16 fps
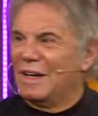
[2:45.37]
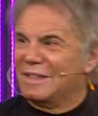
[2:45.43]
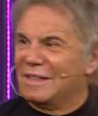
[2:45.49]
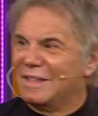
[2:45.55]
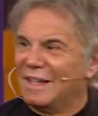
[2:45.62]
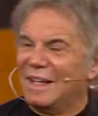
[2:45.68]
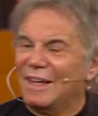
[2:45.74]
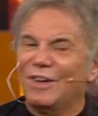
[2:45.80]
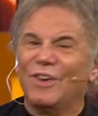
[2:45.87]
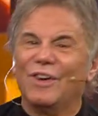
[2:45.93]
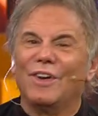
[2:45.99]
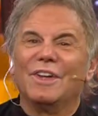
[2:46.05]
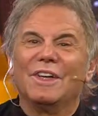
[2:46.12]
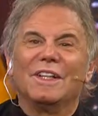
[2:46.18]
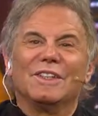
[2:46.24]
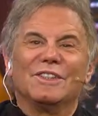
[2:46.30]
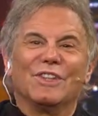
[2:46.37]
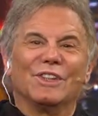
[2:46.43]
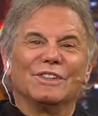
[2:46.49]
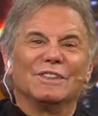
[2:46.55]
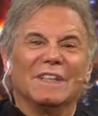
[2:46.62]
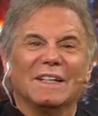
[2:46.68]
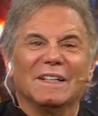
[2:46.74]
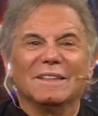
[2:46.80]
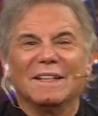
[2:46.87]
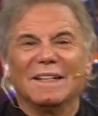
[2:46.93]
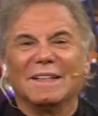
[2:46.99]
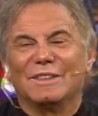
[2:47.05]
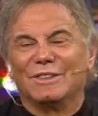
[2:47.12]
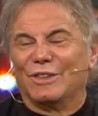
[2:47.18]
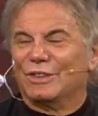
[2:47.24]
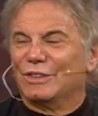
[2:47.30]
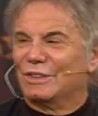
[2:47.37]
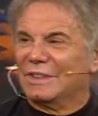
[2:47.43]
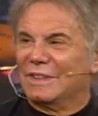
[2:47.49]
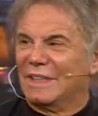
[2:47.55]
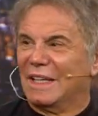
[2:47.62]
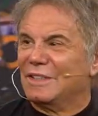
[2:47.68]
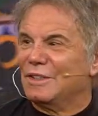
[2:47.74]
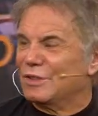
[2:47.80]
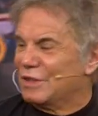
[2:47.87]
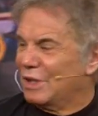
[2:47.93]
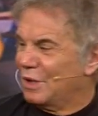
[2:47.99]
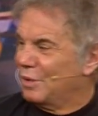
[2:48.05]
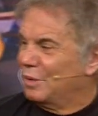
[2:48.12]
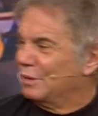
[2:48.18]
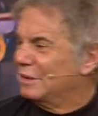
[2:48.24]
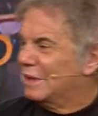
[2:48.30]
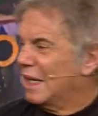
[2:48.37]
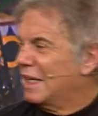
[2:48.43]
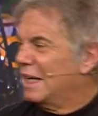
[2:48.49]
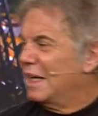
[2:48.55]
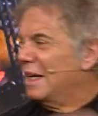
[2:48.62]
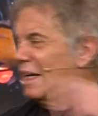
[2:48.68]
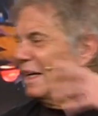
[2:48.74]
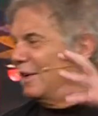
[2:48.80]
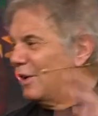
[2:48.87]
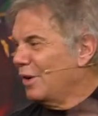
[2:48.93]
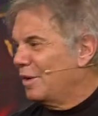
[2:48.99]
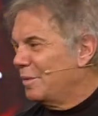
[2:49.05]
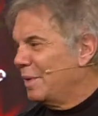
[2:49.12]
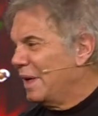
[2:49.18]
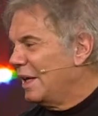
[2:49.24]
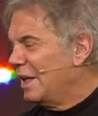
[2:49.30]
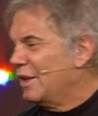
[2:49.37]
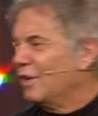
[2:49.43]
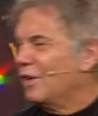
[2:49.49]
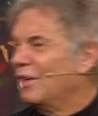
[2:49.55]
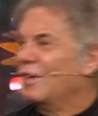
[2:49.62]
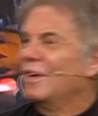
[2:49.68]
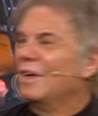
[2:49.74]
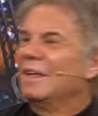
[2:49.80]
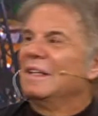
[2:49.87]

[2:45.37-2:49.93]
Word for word: el cielo donde estos genios se juntan, el negro Medo,